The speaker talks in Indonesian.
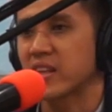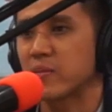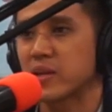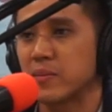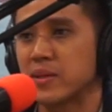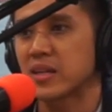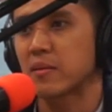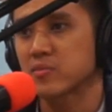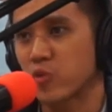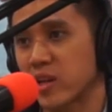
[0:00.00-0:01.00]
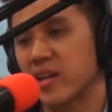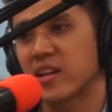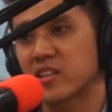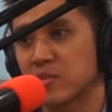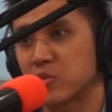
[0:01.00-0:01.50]
tiba-tiba Starbucks buka di
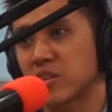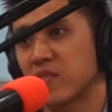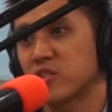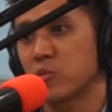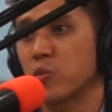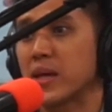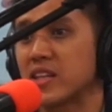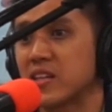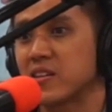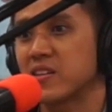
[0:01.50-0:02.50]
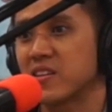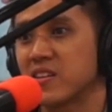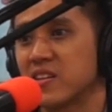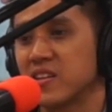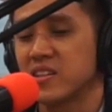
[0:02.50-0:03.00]
daerah tersebut, coffee shopku mati. Hmm.